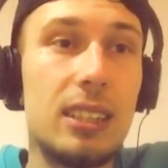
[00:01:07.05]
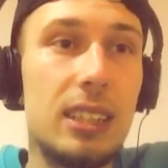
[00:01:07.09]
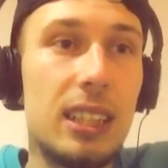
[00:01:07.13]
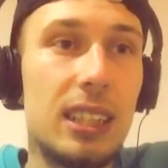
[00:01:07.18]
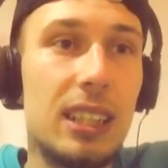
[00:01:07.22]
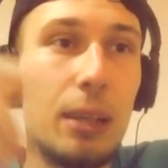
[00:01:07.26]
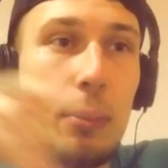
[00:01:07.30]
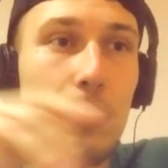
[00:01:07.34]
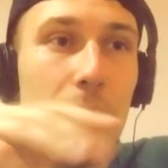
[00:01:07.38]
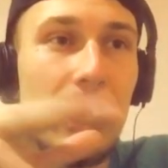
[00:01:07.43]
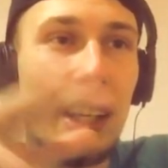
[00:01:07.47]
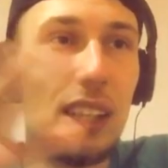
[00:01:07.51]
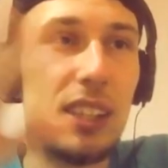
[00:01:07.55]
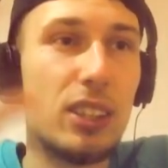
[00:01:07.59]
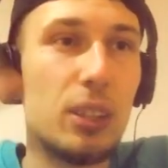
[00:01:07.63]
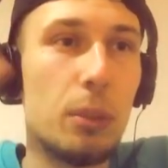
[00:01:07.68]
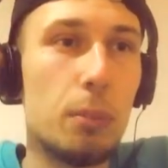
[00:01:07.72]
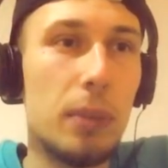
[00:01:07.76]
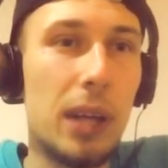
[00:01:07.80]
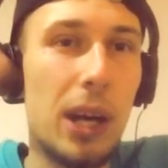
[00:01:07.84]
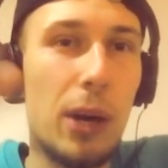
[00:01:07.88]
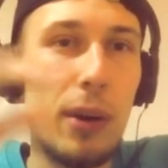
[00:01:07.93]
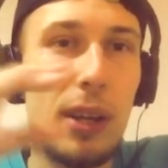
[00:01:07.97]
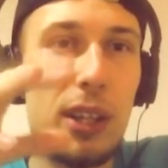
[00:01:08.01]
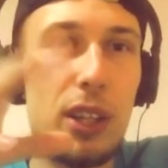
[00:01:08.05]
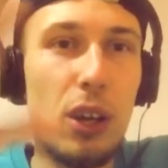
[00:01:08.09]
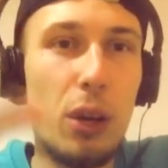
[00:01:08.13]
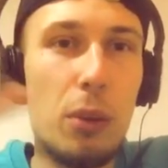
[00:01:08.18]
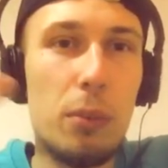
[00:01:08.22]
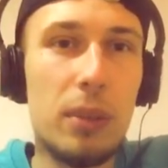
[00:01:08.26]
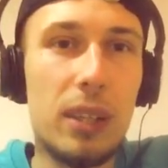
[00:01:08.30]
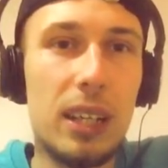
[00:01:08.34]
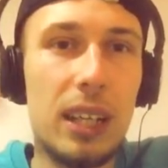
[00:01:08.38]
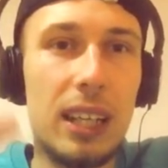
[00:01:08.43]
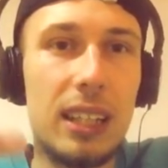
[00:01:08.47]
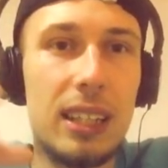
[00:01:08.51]
gdzie tam jakieś są białe
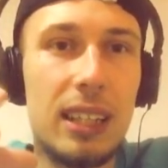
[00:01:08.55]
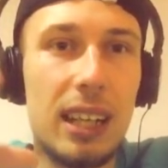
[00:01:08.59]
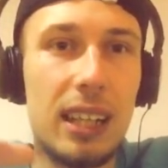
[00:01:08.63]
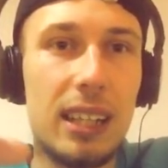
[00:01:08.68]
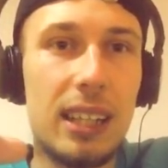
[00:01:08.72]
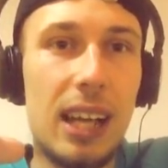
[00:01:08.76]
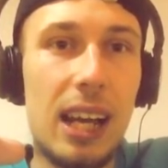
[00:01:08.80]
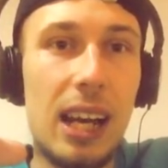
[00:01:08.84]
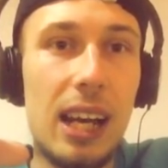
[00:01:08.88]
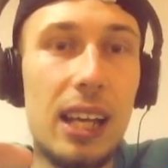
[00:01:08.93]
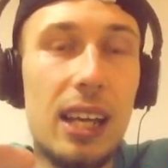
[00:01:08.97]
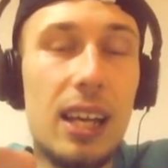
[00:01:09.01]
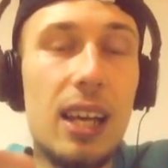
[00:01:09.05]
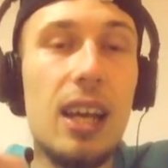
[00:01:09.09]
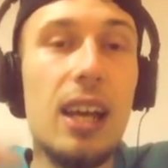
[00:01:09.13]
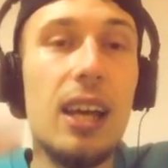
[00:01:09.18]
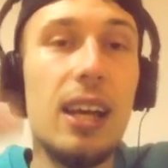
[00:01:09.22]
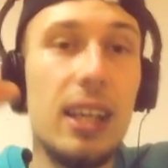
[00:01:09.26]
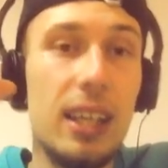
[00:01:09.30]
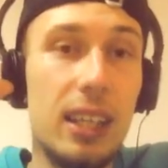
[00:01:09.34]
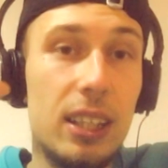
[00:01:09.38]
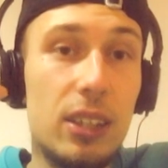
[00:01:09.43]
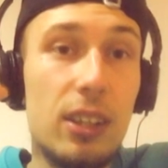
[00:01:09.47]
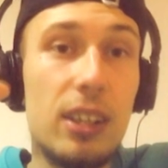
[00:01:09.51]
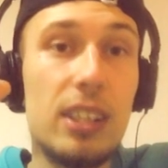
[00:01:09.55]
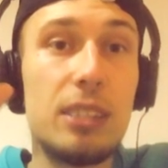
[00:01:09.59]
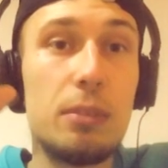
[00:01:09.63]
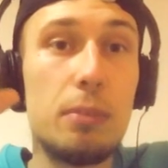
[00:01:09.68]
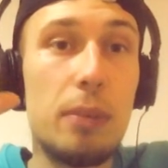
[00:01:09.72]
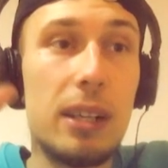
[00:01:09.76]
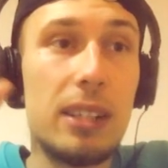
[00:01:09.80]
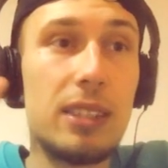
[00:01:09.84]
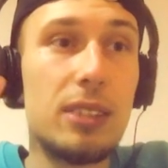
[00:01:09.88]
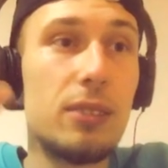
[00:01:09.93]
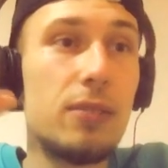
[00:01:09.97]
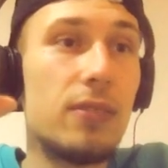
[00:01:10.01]
domki i tak dalej i to jest
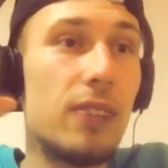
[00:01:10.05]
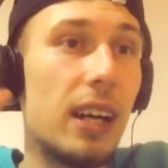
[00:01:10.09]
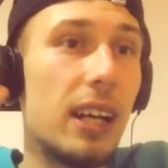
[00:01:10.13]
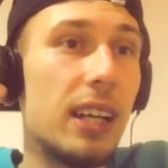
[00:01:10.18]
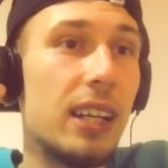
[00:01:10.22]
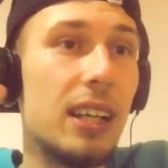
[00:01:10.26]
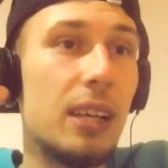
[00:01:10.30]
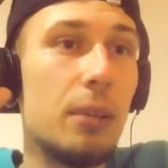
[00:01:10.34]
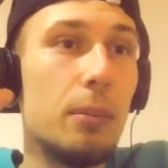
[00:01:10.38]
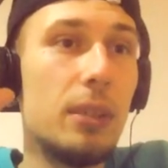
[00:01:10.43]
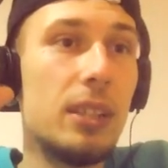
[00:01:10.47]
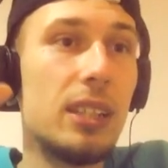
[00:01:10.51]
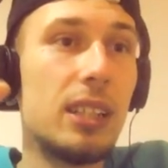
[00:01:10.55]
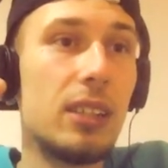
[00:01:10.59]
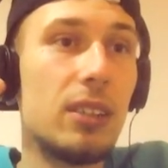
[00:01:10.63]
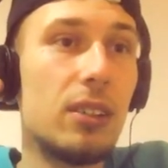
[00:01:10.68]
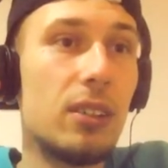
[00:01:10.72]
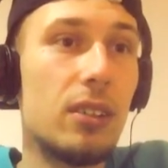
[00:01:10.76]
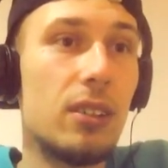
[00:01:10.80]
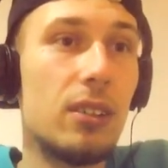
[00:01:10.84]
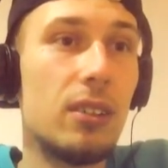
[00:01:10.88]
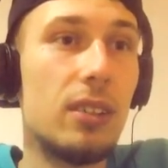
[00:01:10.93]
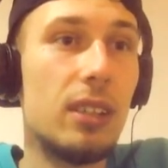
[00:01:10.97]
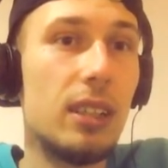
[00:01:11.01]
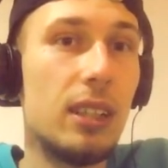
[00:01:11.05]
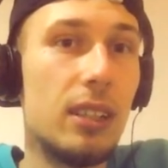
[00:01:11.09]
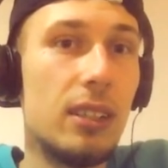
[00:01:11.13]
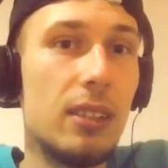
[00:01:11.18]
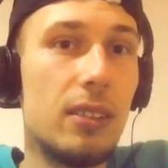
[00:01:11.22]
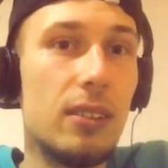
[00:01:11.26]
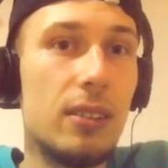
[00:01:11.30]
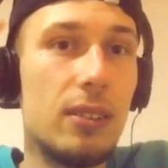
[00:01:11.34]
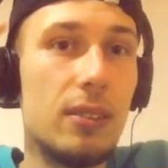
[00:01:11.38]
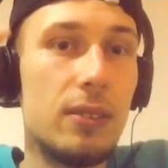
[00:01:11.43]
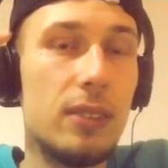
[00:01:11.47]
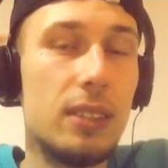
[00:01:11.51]
bardzo fajne, mi się to
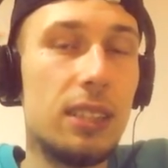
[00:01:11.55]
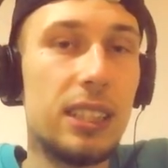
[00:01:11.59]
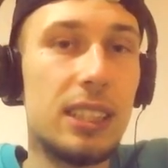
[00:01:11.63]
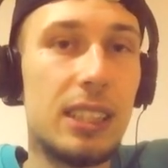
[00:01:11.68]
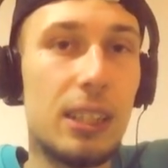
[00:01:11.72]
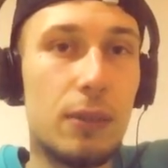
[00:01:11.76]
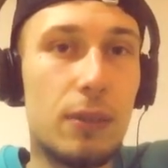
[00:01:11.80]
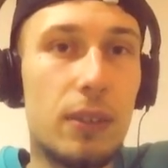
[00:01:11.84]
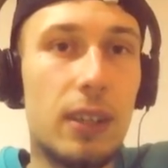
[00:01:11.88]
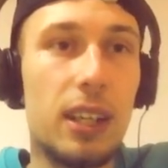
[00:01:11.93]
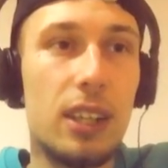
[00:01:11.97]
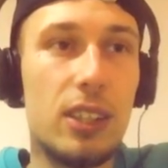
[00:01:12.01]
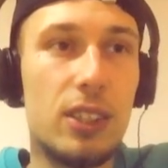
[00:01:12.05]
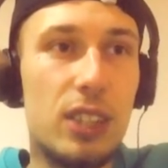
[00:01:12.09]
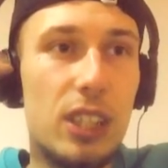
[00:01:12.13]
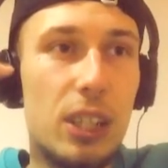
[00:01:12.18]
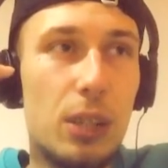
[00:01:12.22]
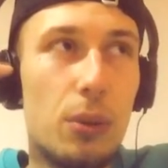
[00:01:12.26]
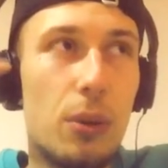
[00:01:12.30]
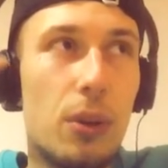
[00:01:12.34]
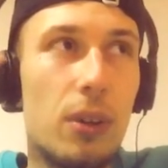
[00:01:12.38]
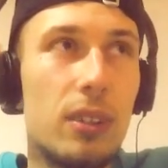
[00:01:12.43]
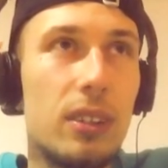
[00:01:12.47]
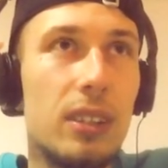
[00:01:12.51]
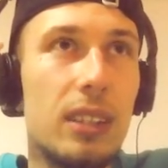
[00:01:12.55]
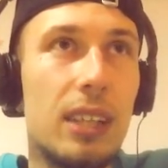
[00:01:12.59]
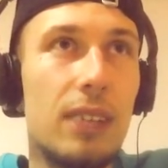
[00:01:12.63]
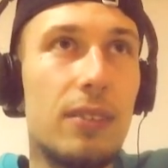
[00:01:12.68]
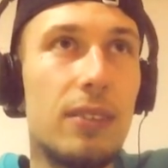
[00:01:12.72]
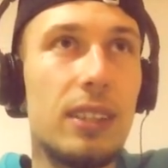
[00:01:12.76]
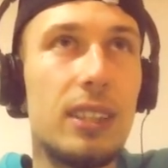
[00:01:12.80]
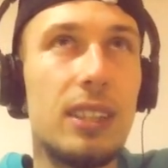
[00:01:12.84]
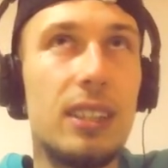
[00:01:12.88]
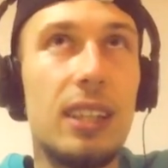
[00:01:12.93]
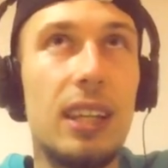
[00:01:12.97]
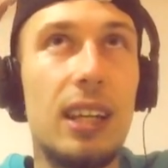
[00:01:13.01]
e, gdzieś tam wkręciło,
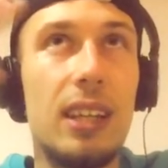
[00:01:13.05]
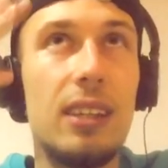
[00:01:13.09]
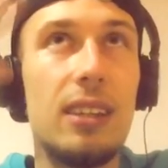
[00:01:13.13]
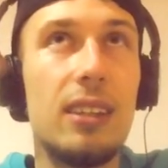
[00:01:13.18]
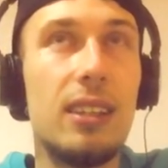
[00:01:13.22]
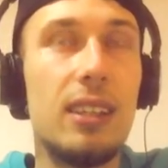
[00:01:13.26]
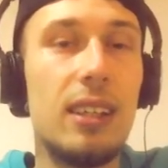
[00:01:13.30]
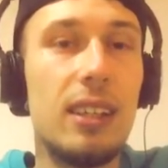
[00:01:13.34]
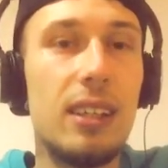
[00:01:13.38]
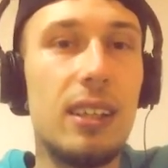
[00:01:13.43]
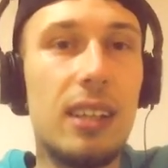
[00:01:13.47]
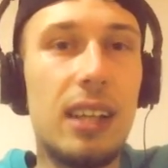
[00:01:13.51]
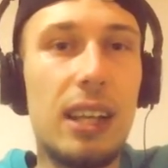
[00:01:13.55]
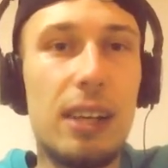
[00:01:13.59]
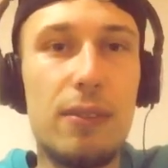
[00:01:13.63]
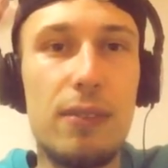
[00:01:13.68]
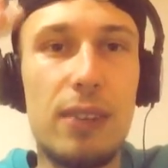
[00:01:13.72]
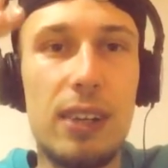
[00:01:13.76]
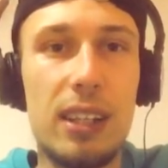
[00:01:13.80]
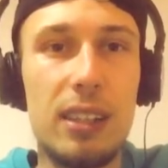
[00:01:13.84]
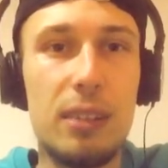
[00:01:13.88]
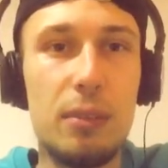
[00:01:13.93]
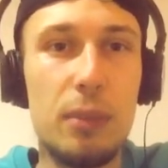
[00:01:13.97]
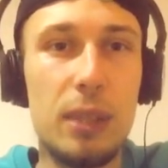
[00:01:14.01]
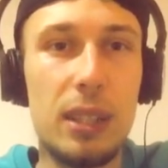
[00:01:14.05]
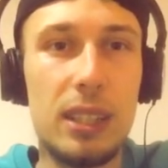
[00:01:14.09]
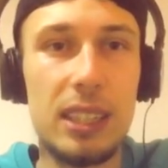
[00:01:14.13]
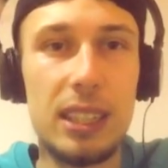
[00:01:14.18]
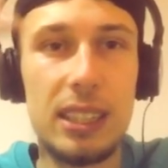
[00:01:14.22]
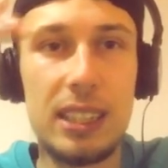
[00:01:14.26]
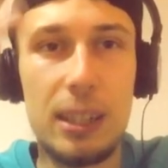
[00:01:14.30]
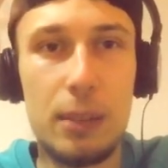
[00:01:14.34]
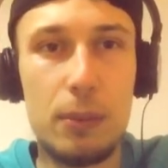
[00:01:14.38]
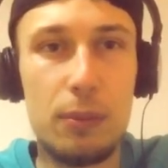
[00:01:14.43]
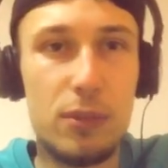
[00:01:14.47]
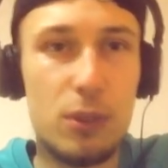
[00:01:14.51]
nawet ten e, refren mi
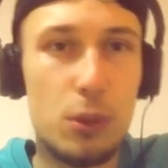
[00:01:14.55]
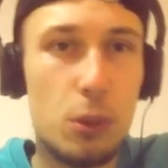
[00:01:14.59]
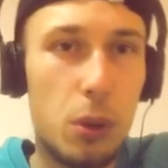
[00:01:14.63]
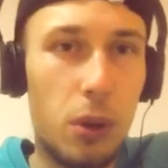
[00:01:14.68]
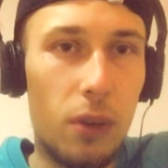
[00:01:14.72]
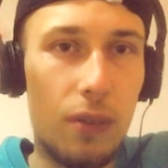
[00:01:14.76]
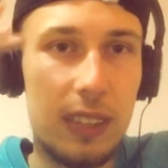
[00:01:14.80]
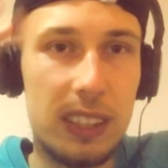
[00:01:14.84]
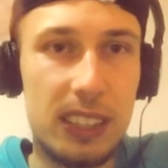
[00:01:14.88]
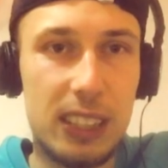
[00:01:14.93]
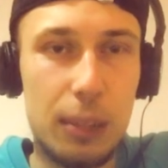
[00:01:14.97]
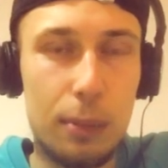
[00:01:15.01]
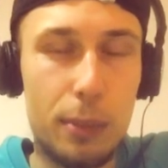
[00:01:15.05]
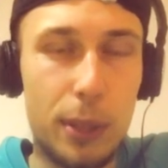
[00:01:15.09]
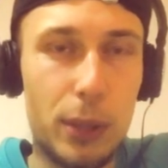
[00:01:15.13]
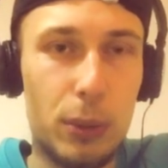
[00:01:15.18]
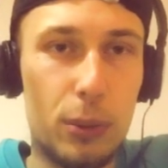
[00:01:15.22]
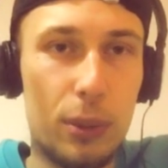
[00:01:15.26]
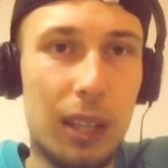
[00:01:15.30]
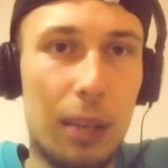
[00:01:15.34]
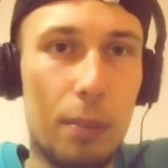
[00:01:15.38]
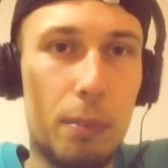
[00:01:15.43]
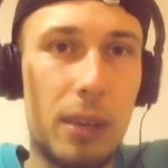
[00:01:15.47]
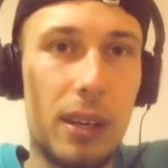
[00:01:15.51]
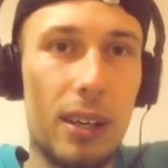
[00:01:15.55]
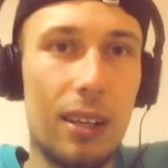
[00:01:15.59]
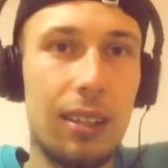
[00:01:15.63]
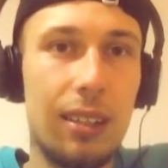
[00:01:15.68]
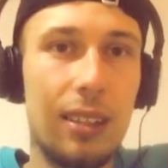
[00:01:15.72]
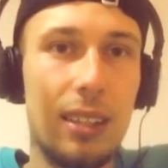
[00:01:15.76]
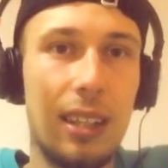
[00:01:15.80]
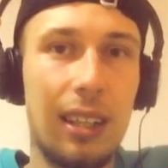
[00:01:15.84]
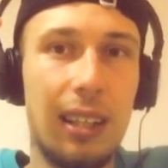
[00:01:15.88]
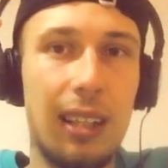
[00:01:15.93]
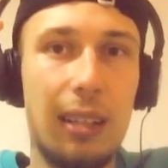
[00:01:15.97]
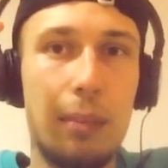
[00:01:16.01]
gdzieś tam w głowie zapadł na, pa
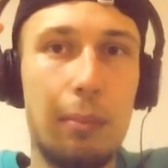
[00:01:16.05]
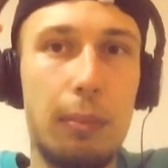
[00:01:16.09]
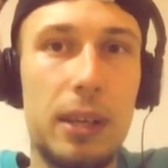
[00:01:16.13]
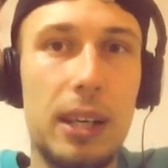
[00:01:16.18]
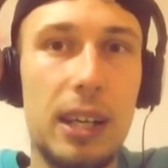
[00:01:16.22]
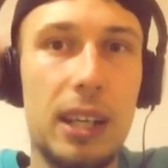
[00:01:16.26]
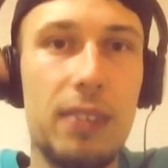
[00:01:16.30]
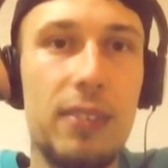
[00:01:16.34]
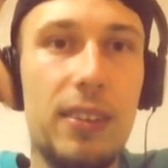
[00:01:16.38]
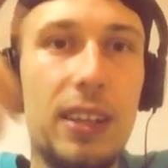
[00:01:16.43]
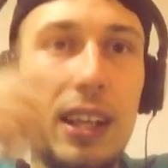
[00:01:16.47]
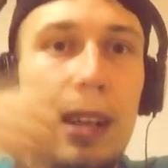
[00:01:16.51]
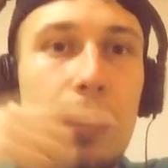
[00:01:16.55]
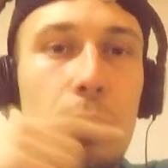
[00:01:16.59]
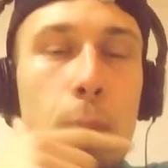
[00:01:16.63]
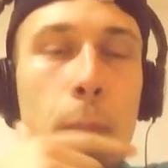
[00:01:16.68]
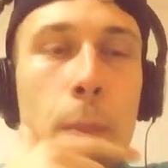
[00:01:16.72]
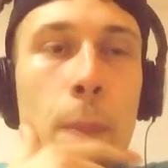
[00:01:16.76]
na parę chwil.